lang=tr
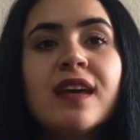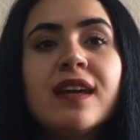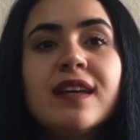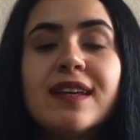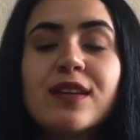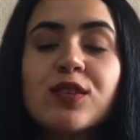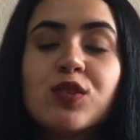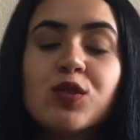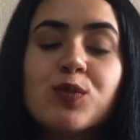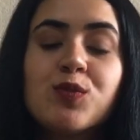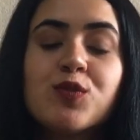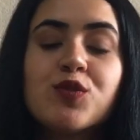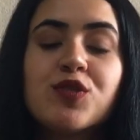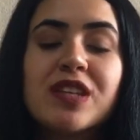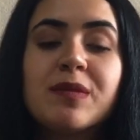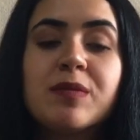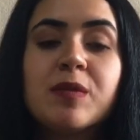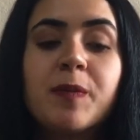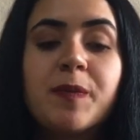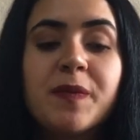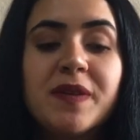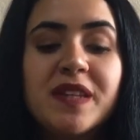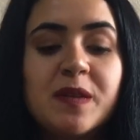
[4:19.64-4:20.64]
ya domuz
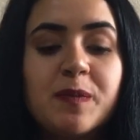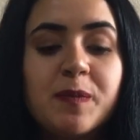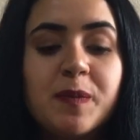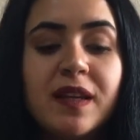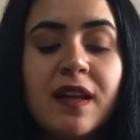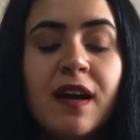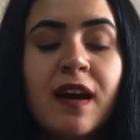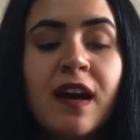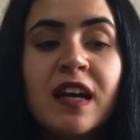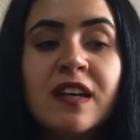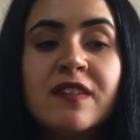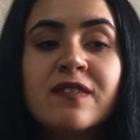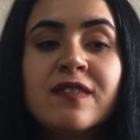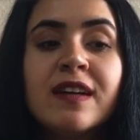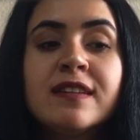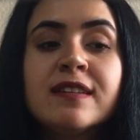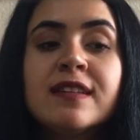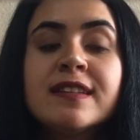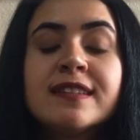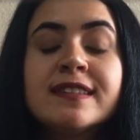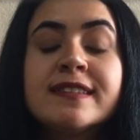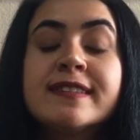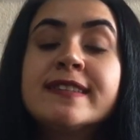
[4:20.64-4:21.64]
gibi pis bir
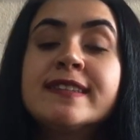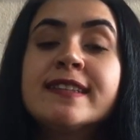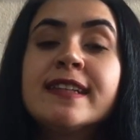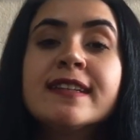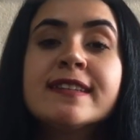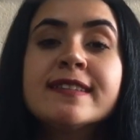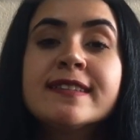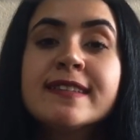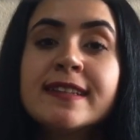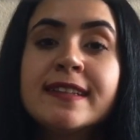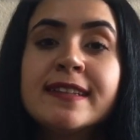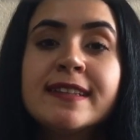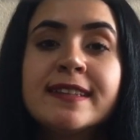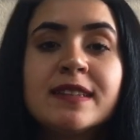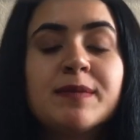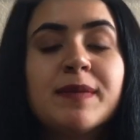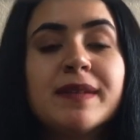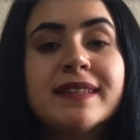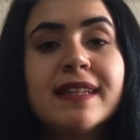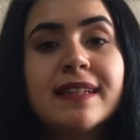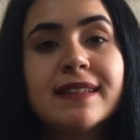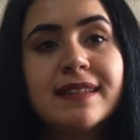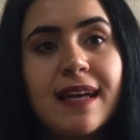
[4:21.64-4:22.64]
hayvan size nasıl
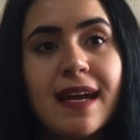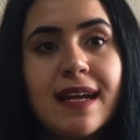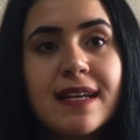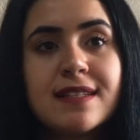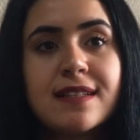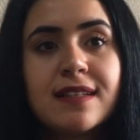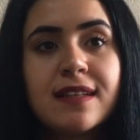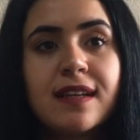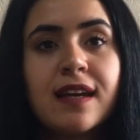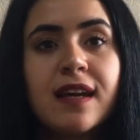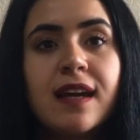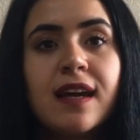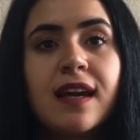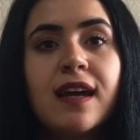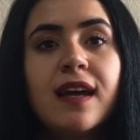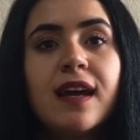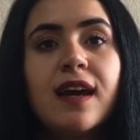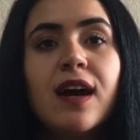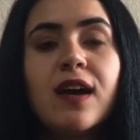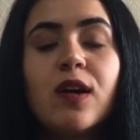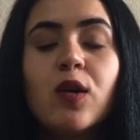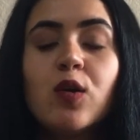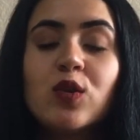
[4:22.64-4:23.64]
hizmet eder?
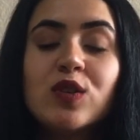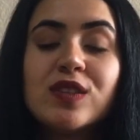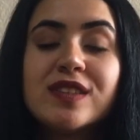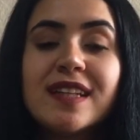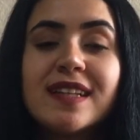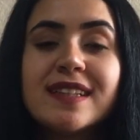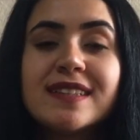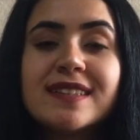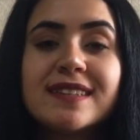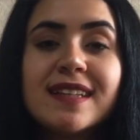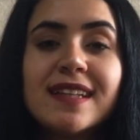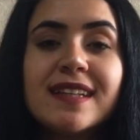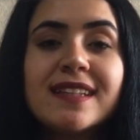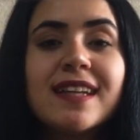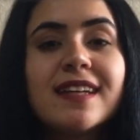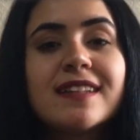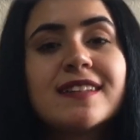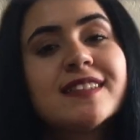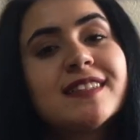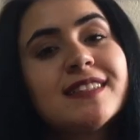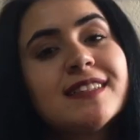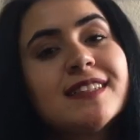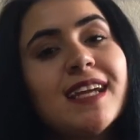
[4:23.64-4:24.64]
Oysa aslan
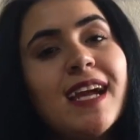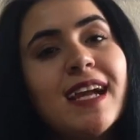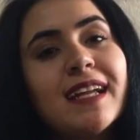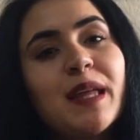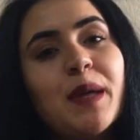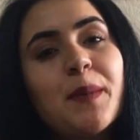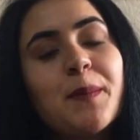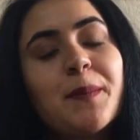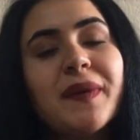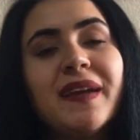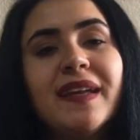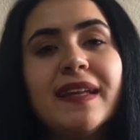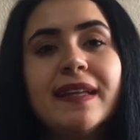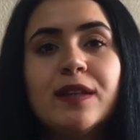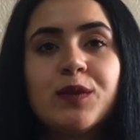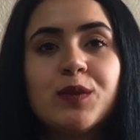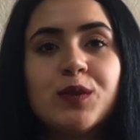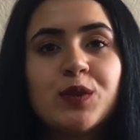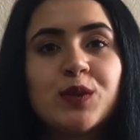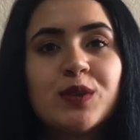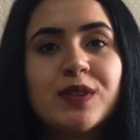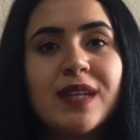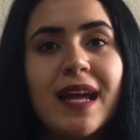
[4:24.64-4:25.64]
yattığı yerden belli
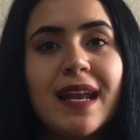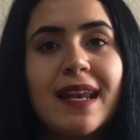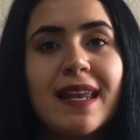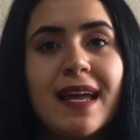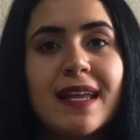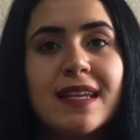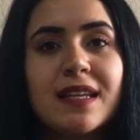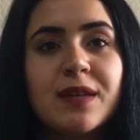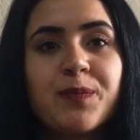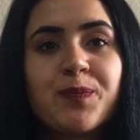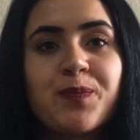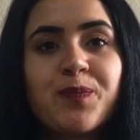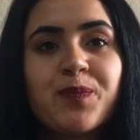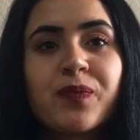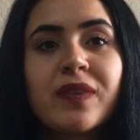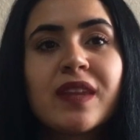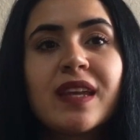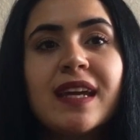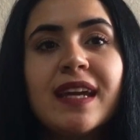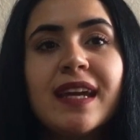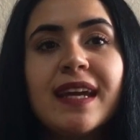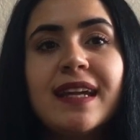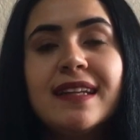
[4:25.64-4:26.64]
olur derler.
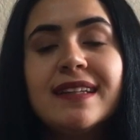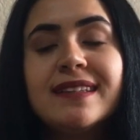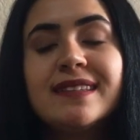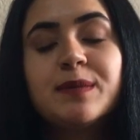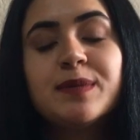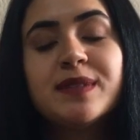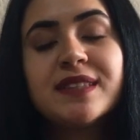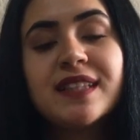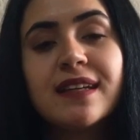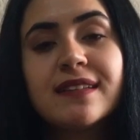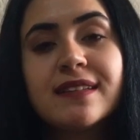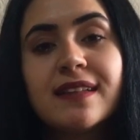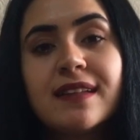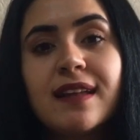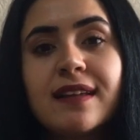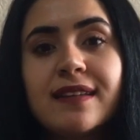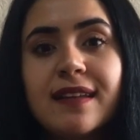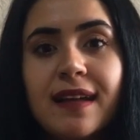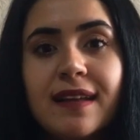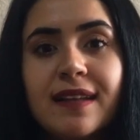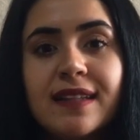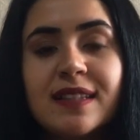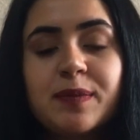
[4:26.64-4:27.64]
Hele timsahtan
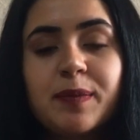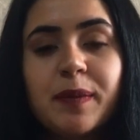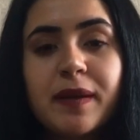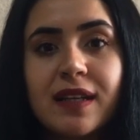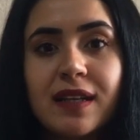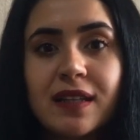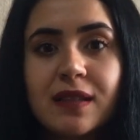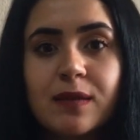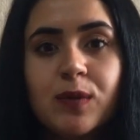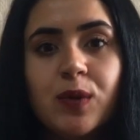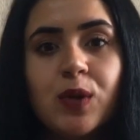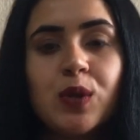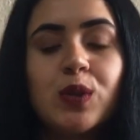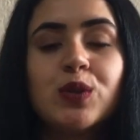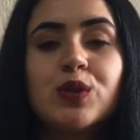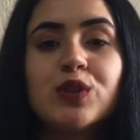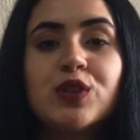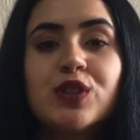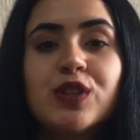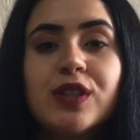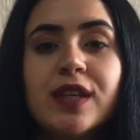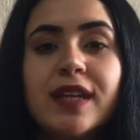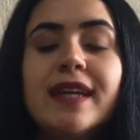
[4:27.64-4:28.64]
adalet bakanı mı
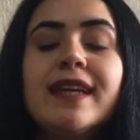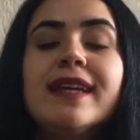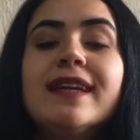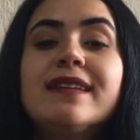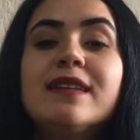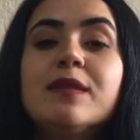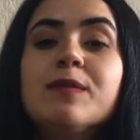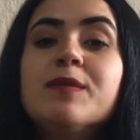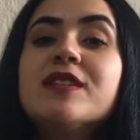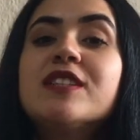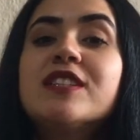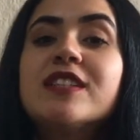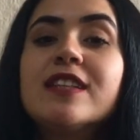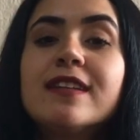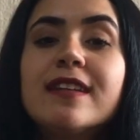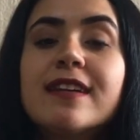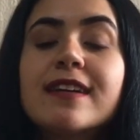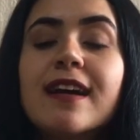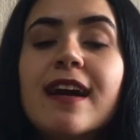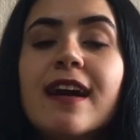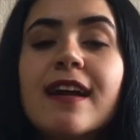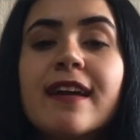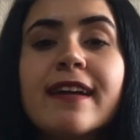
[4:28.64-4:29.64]
olur? Eğitim işleri
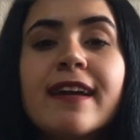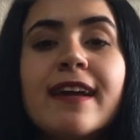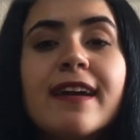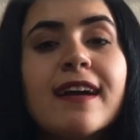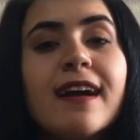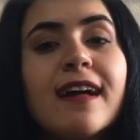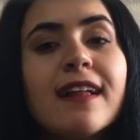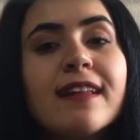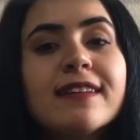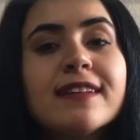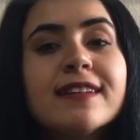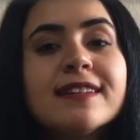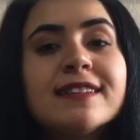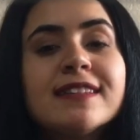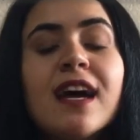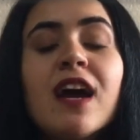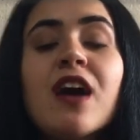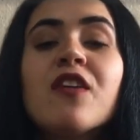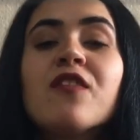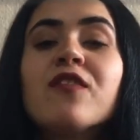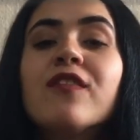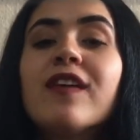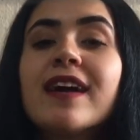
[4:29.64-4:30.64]
de kargaya
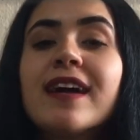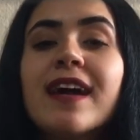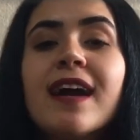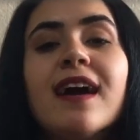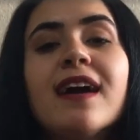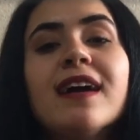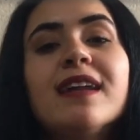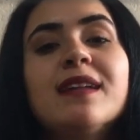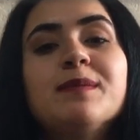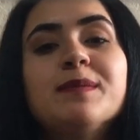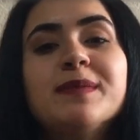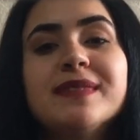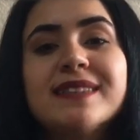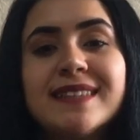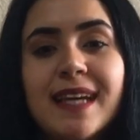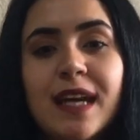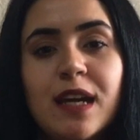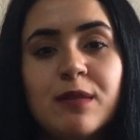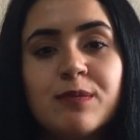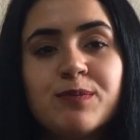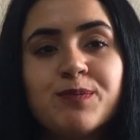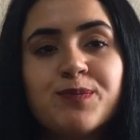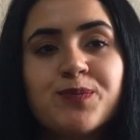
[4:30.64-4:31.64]
kaldıysa vay halimize.